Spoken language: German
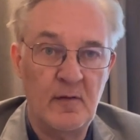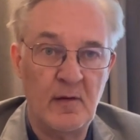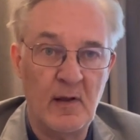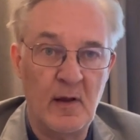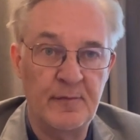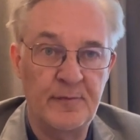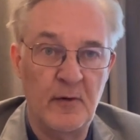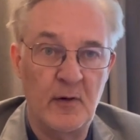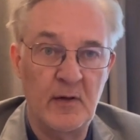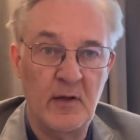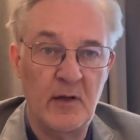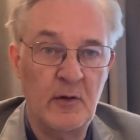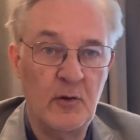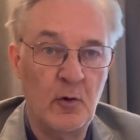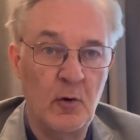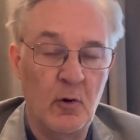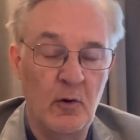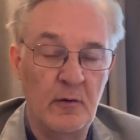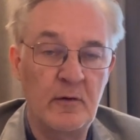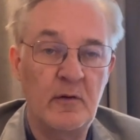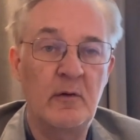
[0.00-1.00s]
erfordert
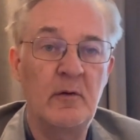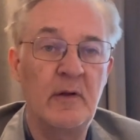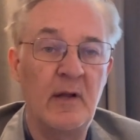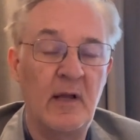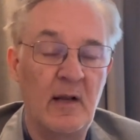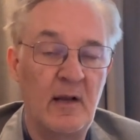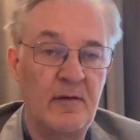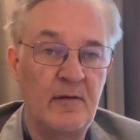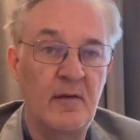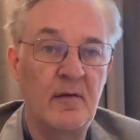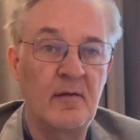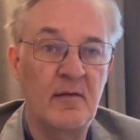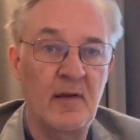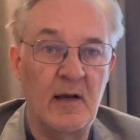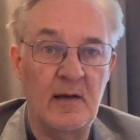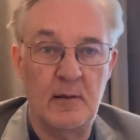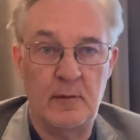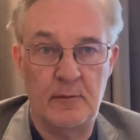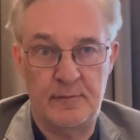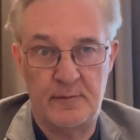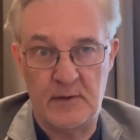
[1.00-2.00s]
kontinuierlichen
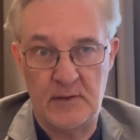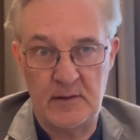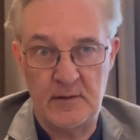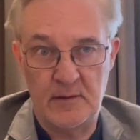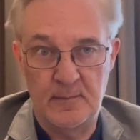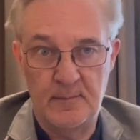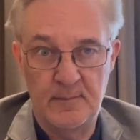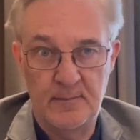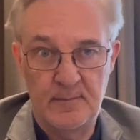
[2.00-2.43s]
Zeitaufwand.